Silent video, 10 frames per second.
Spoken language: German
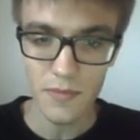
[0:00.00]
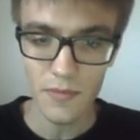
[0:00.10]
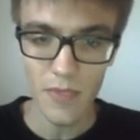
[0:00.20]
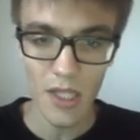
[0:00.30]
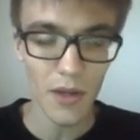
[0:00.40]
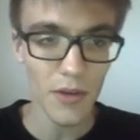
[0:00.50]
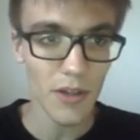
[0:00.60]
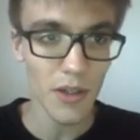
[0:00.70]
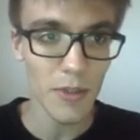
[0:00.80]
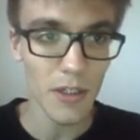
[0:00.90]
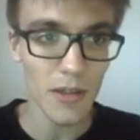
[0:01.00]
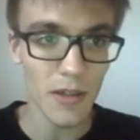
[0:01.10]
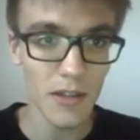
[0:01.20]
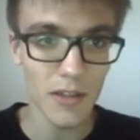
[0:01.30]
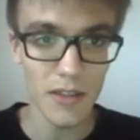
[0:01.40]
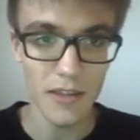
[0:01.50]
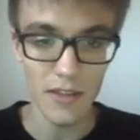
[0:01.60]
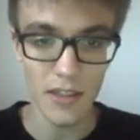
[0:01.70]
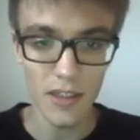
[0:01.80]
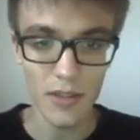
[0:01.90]
Ihr könnt euch ja mal
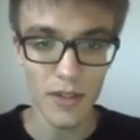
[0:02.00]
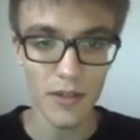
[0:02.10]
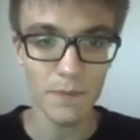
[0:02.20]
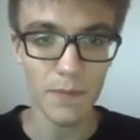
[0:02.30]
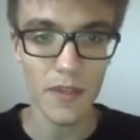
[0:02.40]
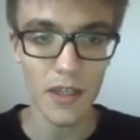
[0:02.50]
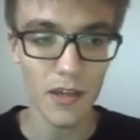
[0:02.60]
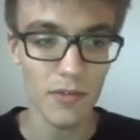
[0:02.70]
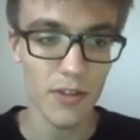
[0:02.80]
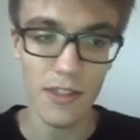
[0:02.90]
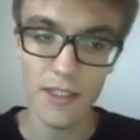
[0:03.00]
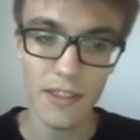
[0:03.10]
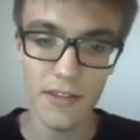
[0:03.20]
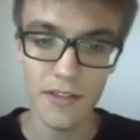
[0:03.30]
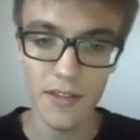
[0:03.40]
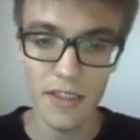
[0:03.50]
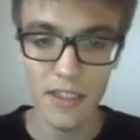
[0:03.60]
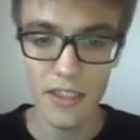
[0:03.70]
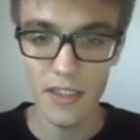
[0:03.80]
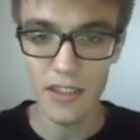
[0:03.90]
äh, anschauen. Ich verlinke ihn
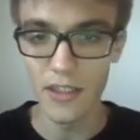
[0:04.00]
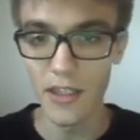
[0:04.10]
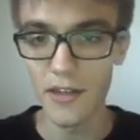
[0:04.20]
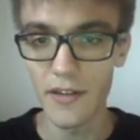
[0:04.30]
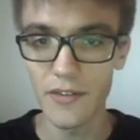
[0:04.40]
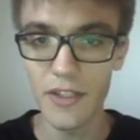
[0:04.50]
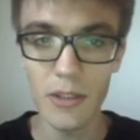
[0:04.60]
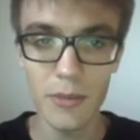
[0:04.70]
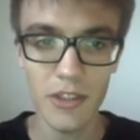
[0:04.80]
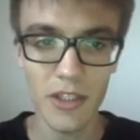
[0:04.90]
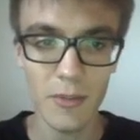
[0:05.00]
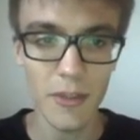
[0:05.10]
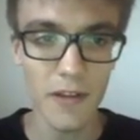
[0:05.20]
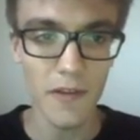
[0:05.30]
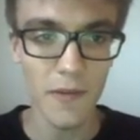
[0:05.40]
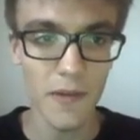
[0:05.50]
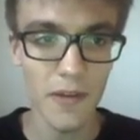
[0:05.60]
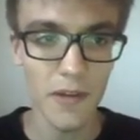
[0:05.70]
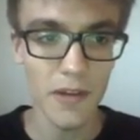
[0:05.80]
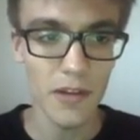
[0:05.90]
in der Videobeschreibung.
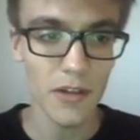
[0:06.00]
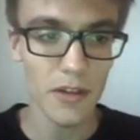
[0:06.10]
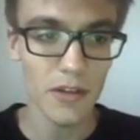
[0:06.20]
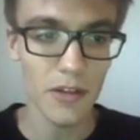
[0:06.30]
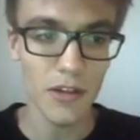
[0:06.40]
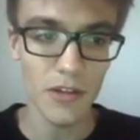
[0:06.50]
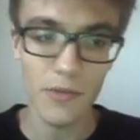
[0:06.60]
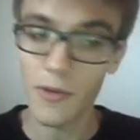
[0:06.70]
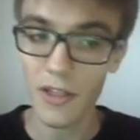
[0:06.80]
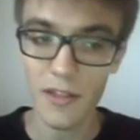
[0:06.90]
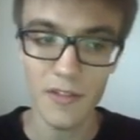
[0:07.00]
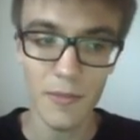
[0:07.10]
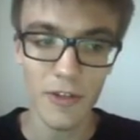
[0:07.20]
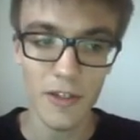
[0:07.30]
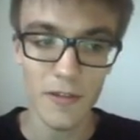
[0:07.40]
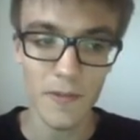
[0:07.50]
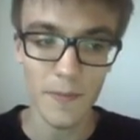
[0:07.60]
Ist wirklich zu empfehlen.